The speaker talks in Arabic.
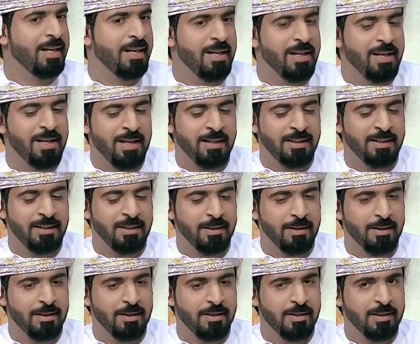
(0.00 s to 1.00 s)
يعني
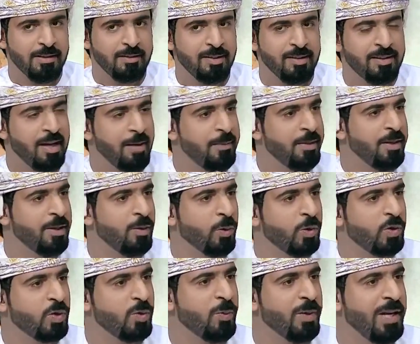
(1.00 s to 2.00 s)
آه، تدابير
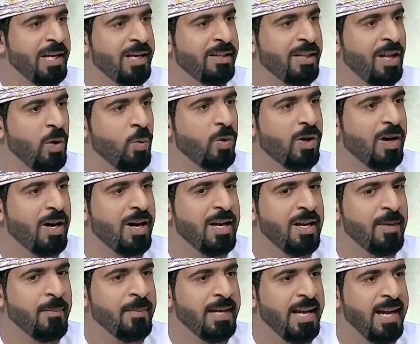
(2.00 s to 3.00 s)
وسبل ايضا
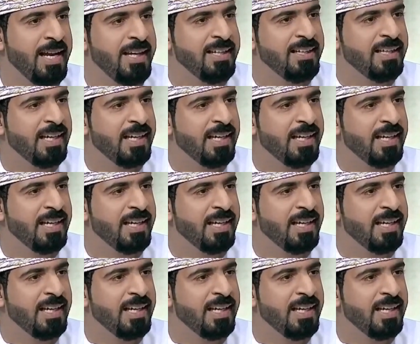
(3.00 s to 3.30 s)
الوقايه من اي